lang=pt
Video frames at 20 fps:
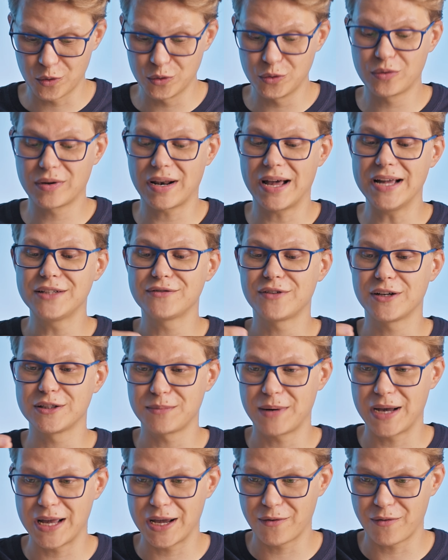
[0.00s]
Quando o cliente
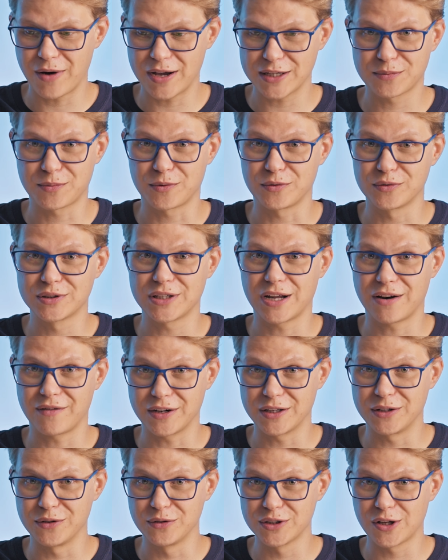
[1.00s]
faz uma request para um
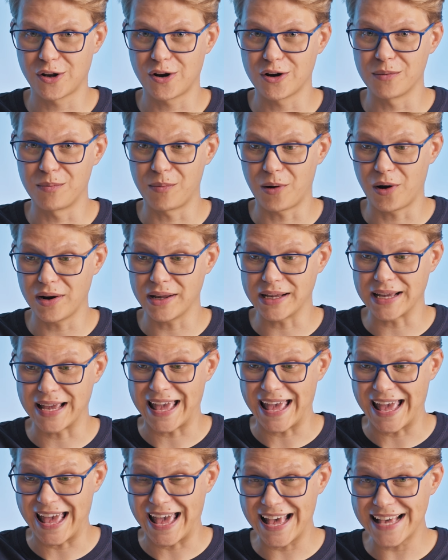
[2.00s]
server que usa long polling,
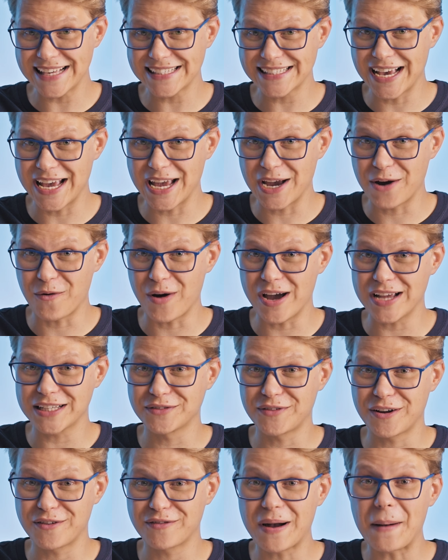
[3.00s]
essa
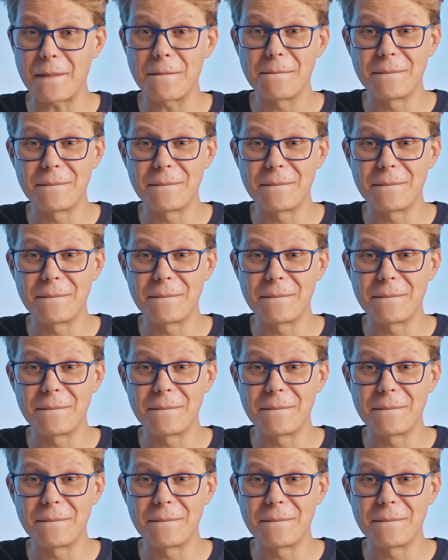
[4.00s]
request vai ficar